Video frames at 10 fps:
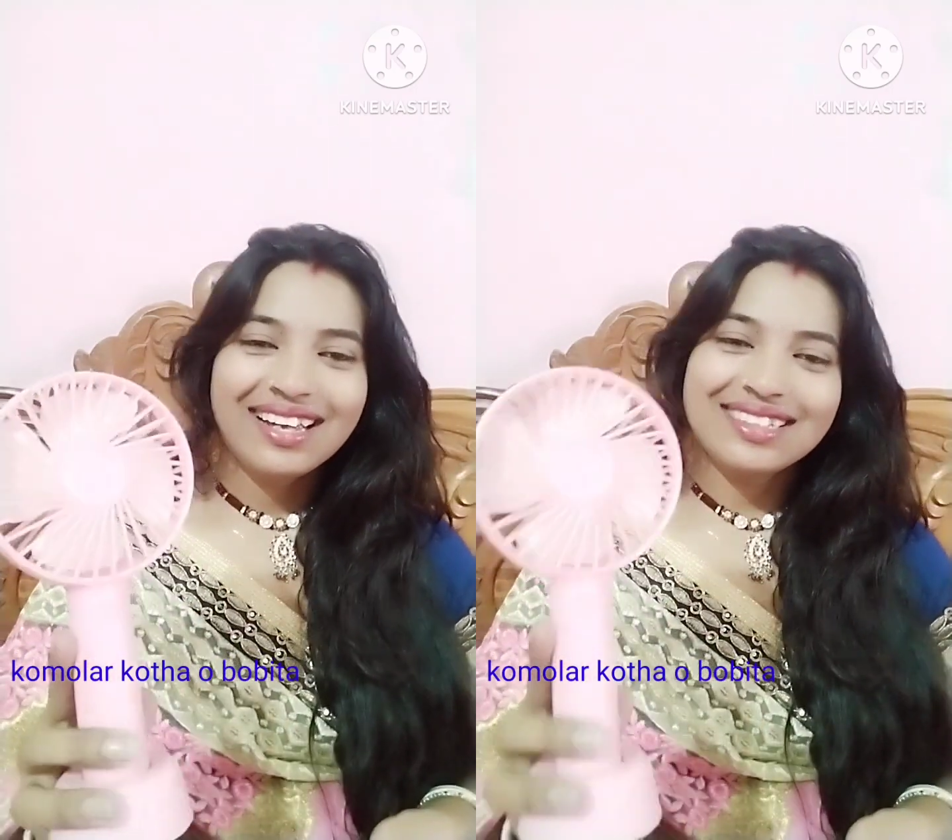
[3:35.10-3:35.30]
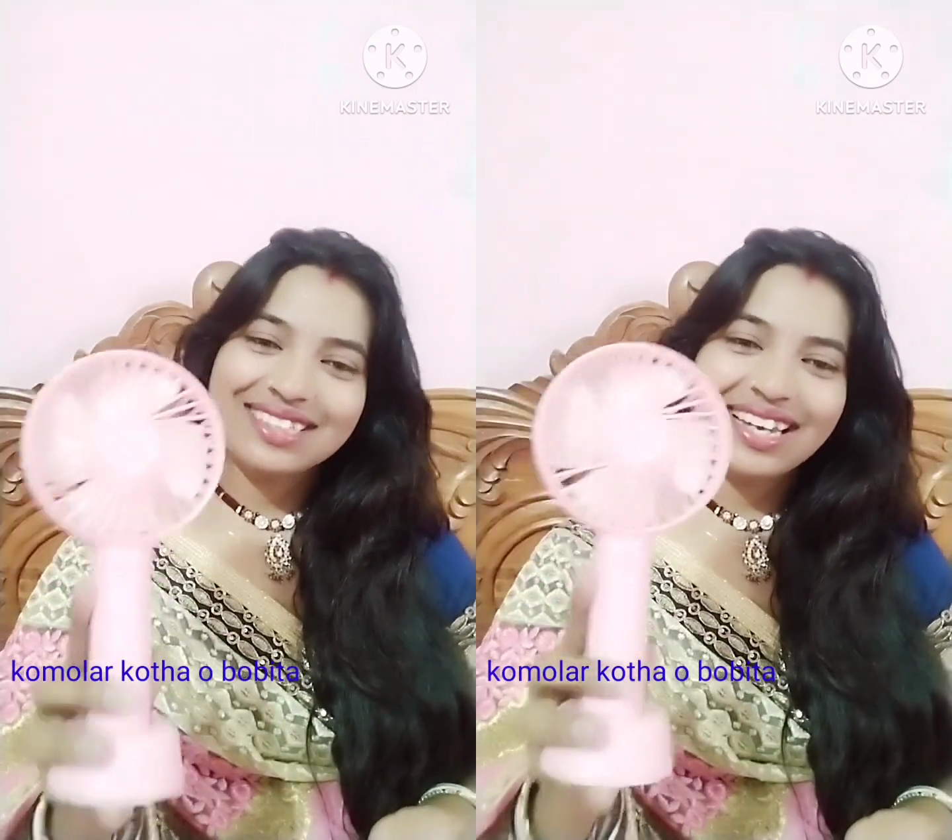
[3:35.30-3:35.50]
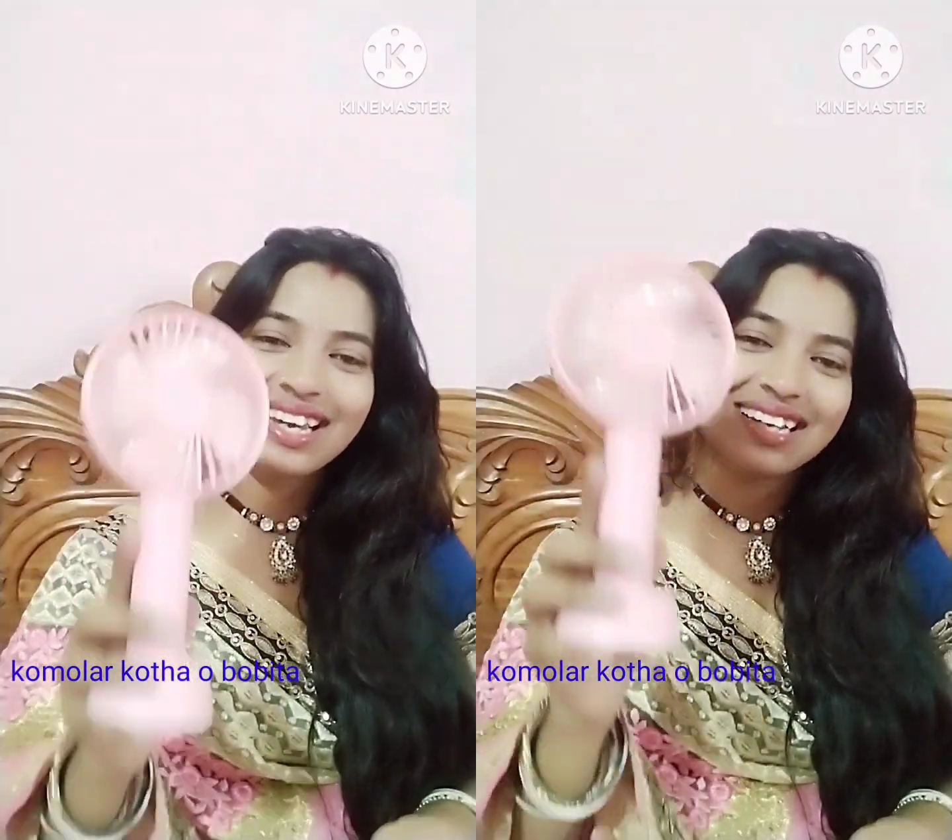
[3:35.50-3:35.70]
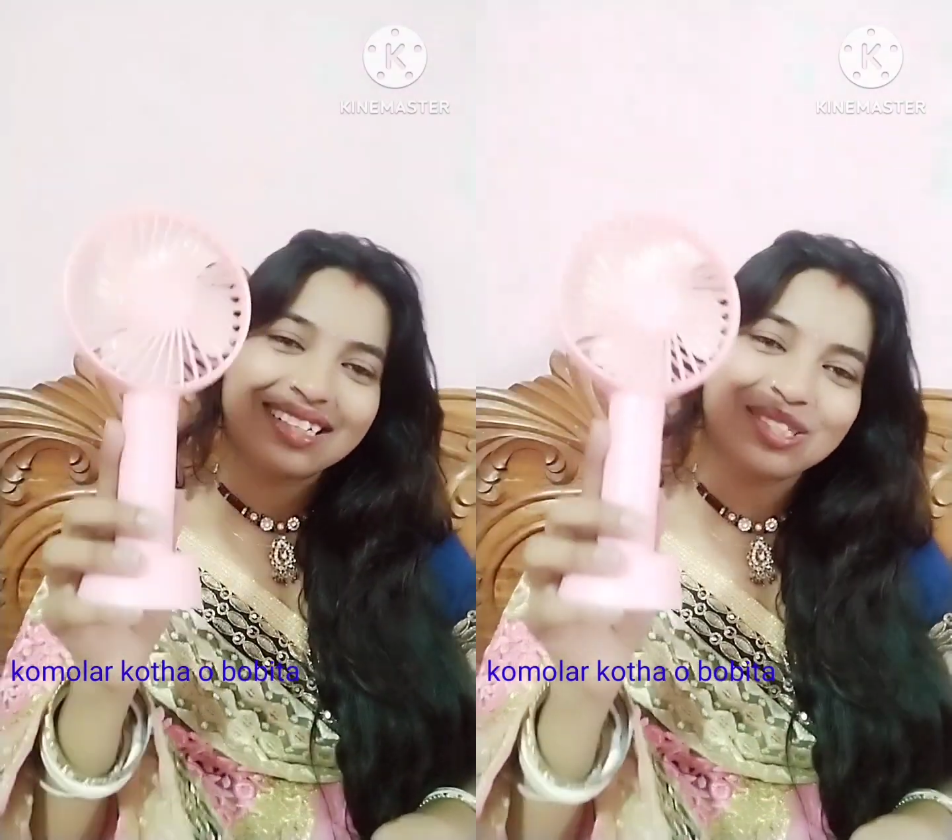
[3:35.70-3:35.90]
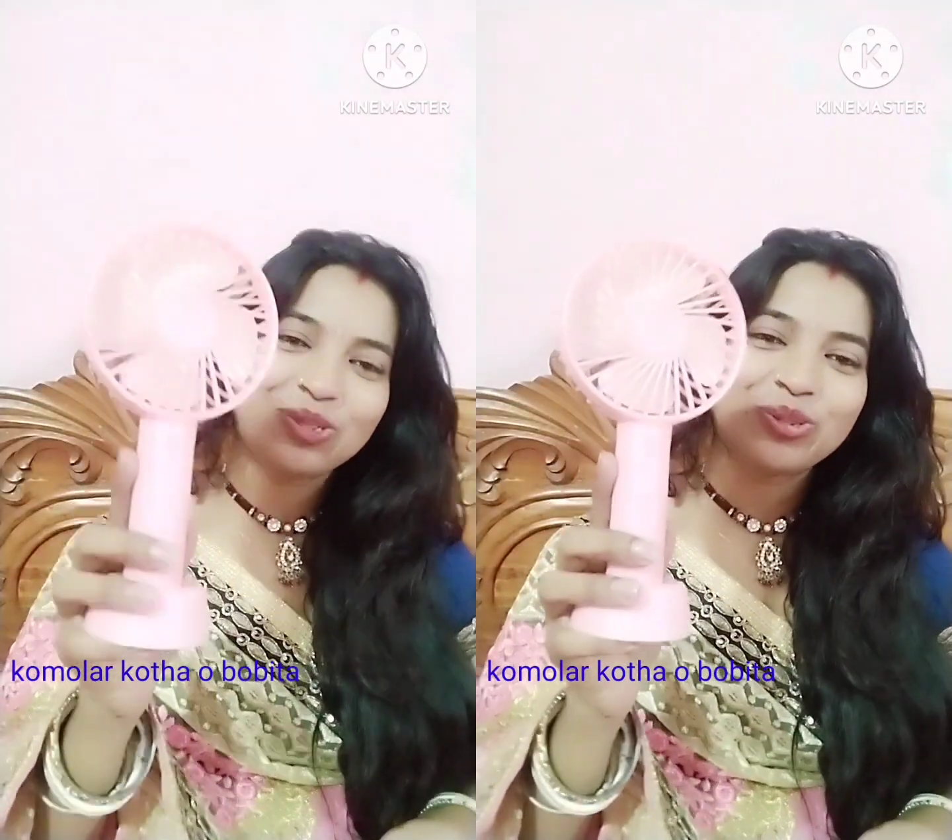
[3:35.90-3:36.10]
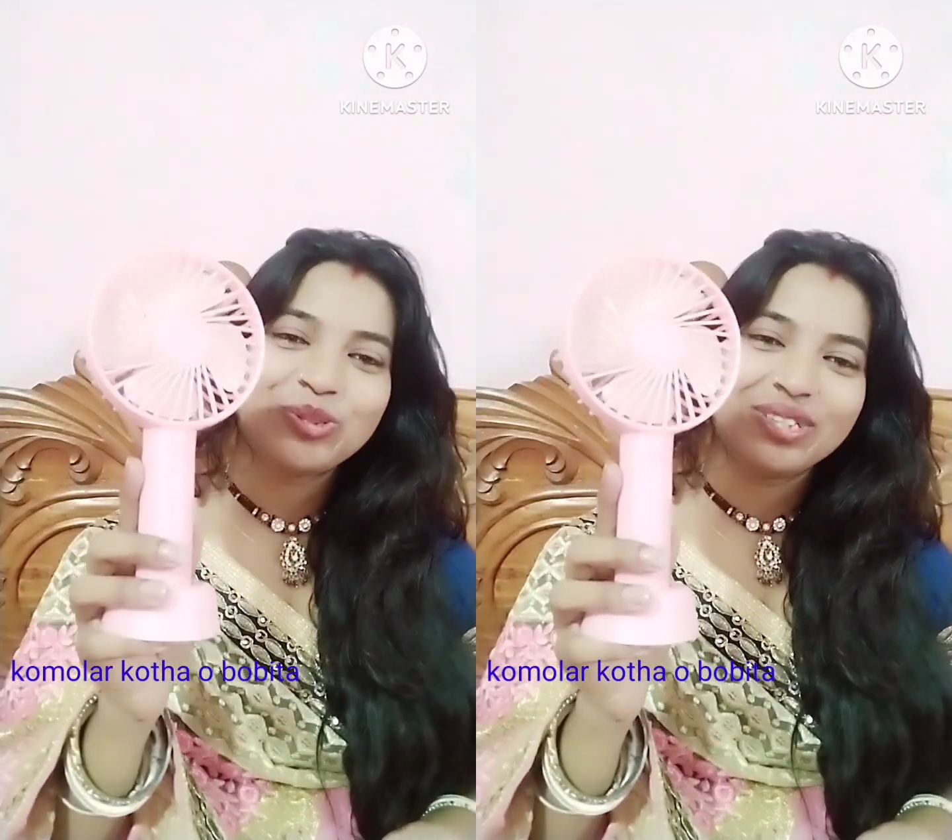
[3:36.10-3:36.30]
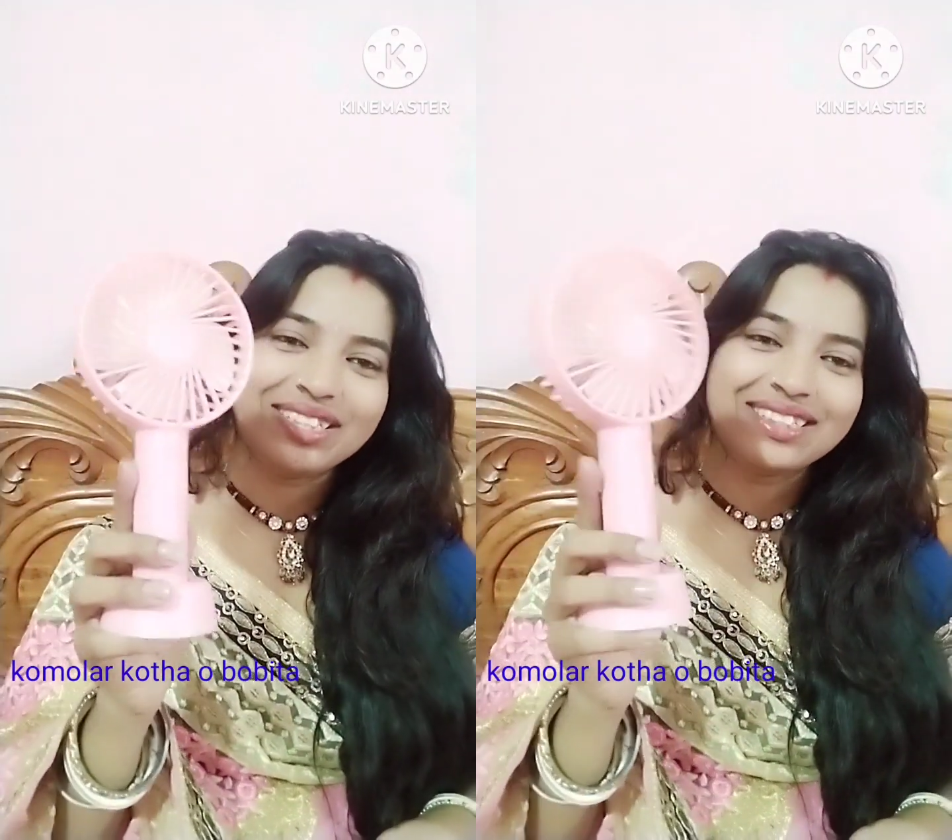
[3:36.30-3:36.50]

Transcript: যে হ্যাঁ এটা ছোটই